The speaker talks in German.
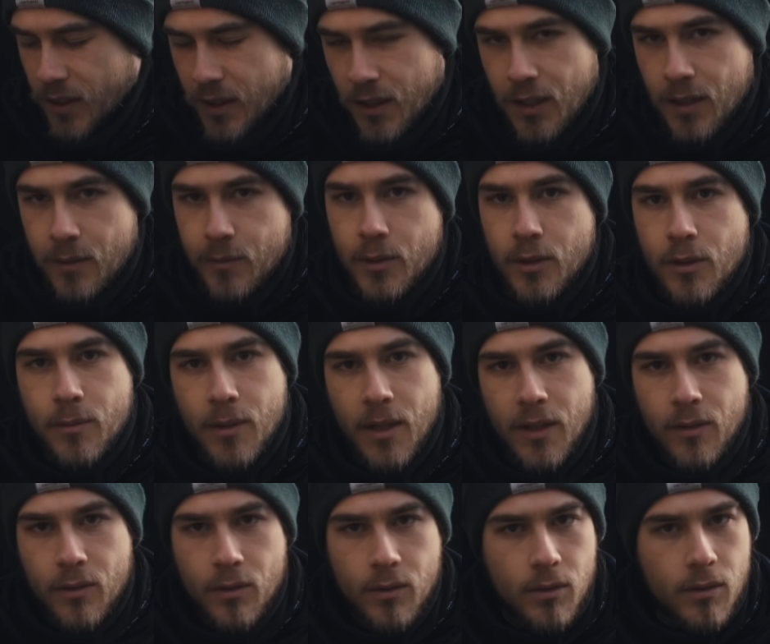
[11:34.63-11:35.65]
Da gehen nämlich
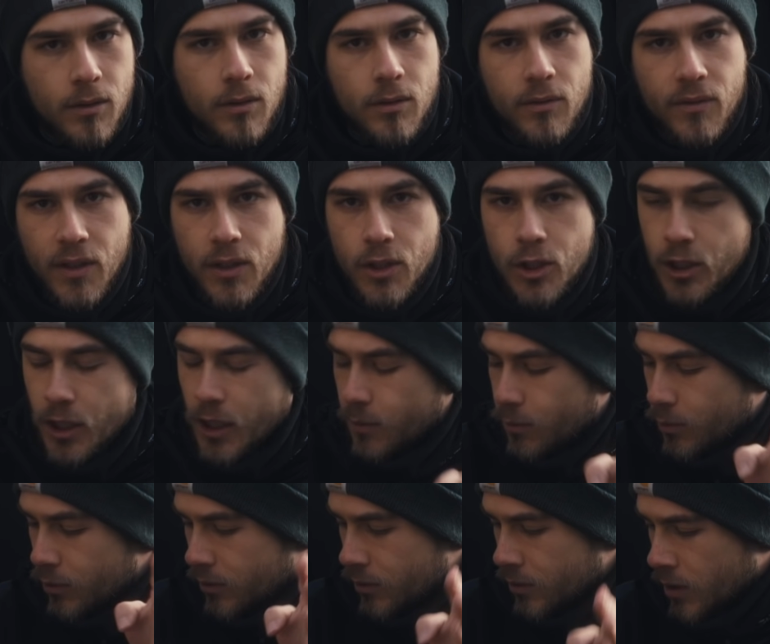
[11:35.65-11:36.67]
überall so
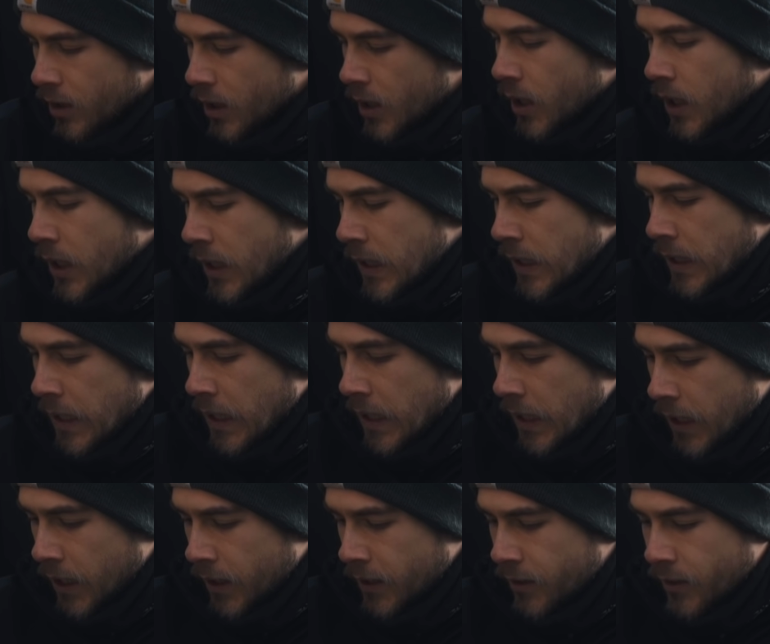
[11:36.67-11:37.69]
Verstrebungen
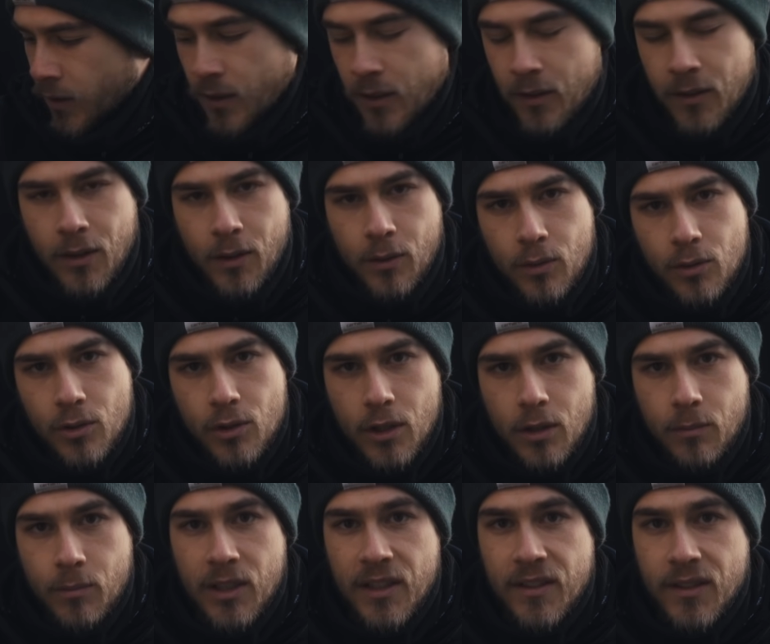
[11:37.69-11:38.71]
lang, die das Auto
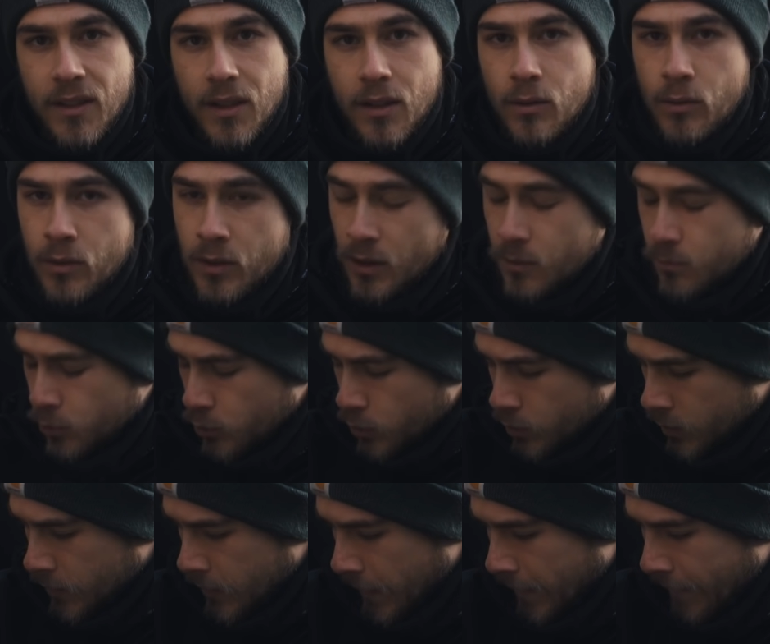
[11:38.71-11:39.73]
stabilisieren und den
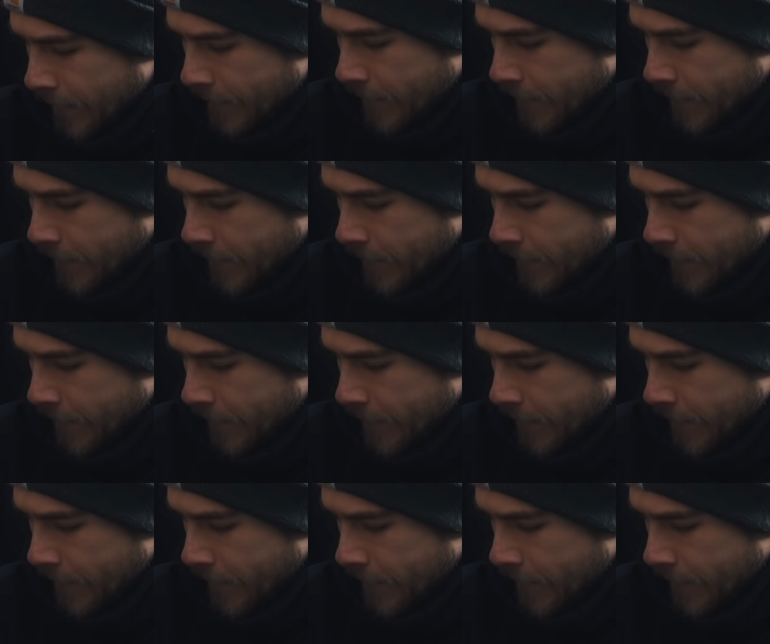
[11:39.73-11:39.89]
Boden.